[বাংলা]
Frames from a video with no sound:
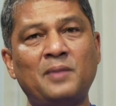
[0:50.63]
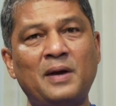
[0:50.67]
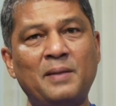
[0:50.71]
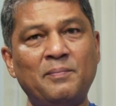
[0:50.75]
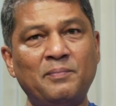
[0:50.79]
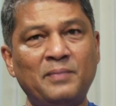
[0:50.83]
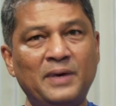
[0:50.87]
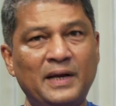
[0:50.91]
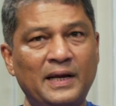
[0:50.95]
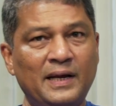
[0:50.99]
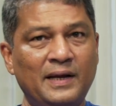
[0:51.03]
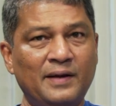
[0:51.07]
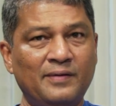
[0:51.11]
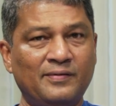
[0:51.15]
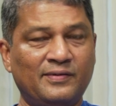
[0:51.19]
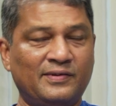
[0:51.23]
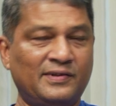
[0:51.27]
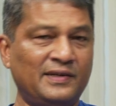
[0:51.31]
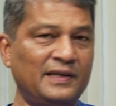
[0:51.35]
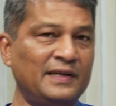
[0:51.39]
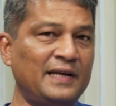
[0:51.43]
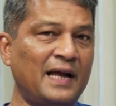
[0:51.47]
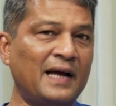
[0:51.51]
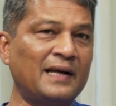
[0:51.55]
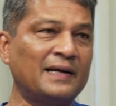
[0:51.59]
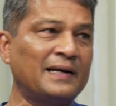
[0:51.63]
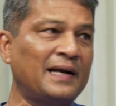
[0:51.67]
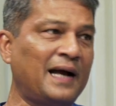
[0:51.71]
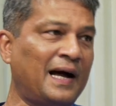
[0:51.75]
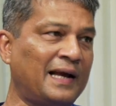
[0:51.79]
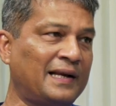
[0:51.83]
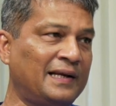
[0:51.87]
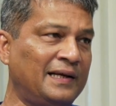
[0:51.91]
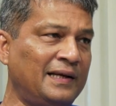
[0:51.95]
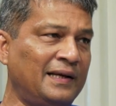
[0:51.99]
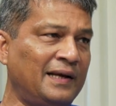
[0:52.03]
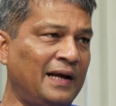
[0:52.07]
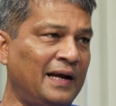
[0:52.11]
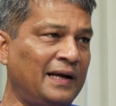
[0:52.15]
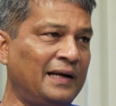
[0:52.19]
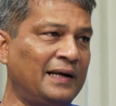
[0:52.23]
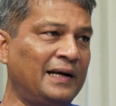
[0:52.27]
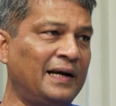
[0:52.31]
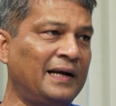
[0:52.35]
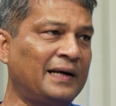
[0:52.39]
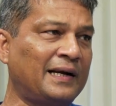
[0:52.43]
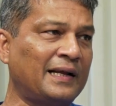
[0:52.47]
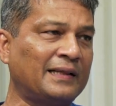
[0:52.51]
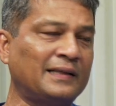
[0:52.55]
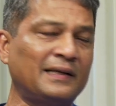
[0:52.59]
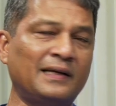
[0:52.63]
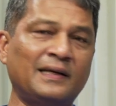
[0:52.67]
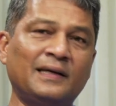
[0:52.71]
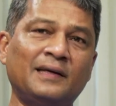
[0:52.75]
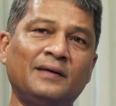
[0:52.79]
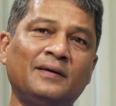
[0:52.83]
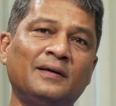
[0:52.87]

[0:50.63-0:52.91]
এমনি সিডান গাড়ি এটাতে